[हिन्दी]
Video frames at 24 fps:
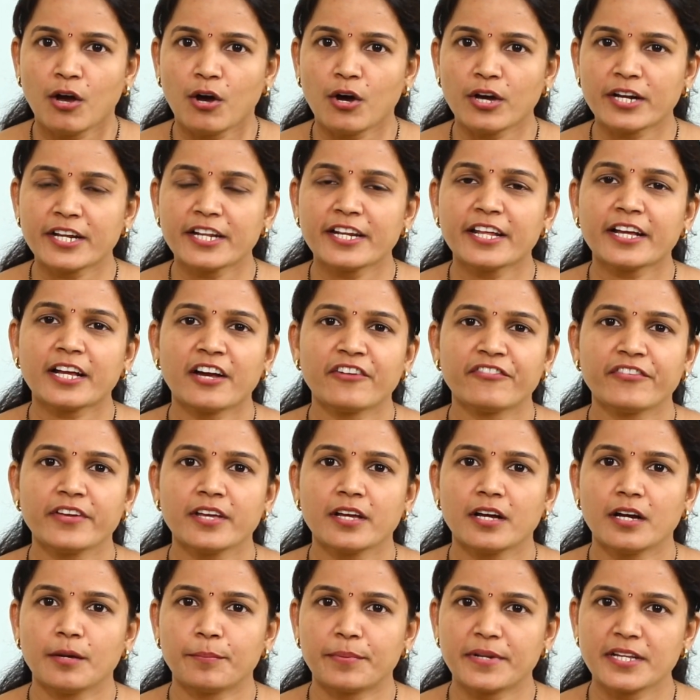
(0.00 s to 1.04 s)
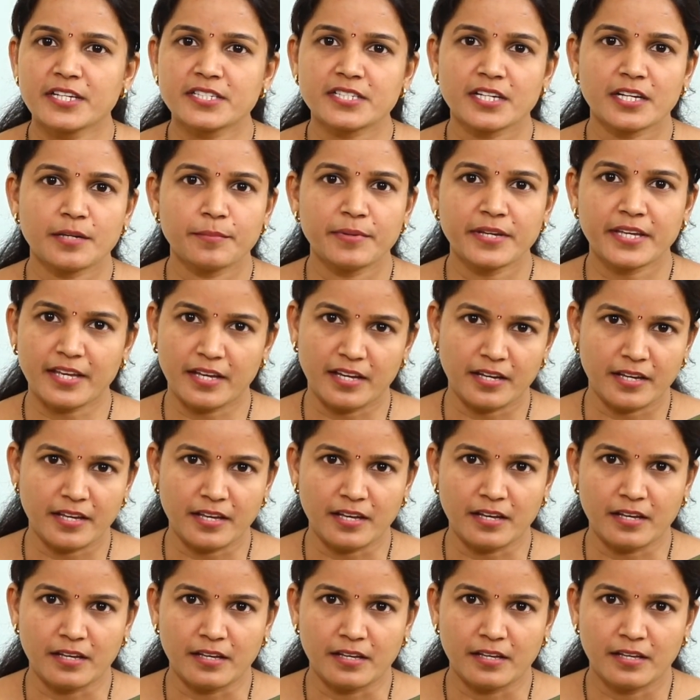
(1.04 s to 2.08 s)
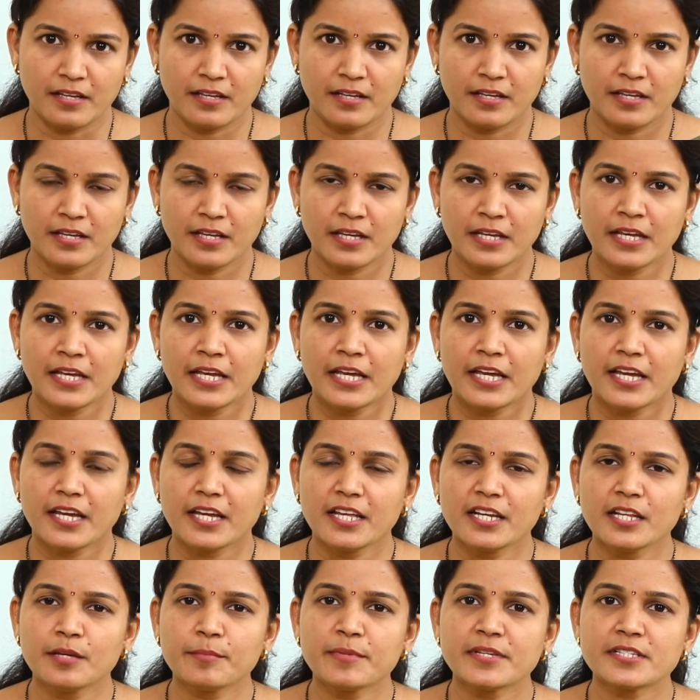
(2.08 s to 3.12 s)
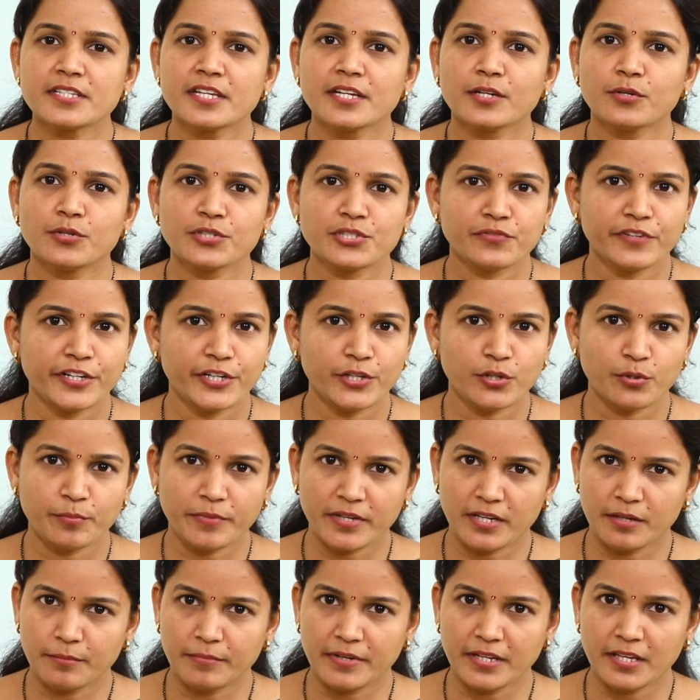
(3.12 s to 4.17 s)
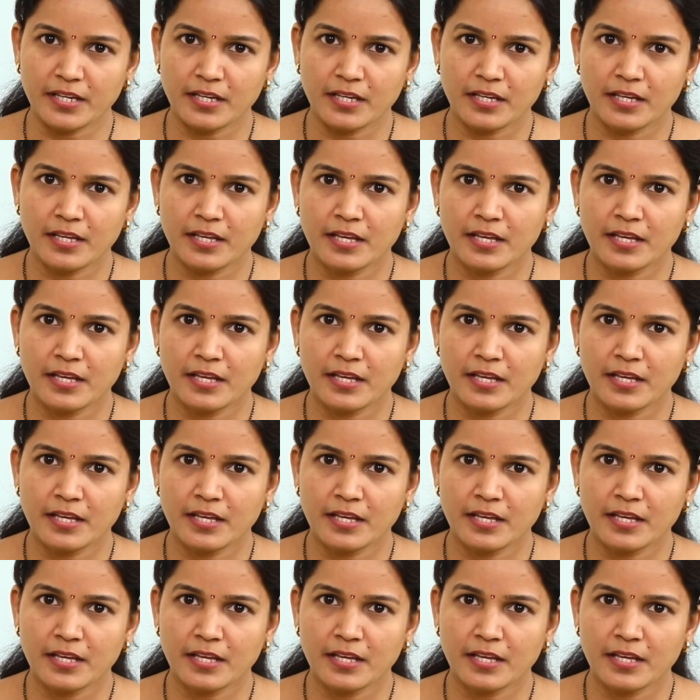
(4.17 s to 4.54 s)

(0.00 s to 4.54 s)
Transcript: और इन्हें काफ़ी अप्रिशिएट भी किया गया है इन्हीं में से कुछ वीडियो में हमने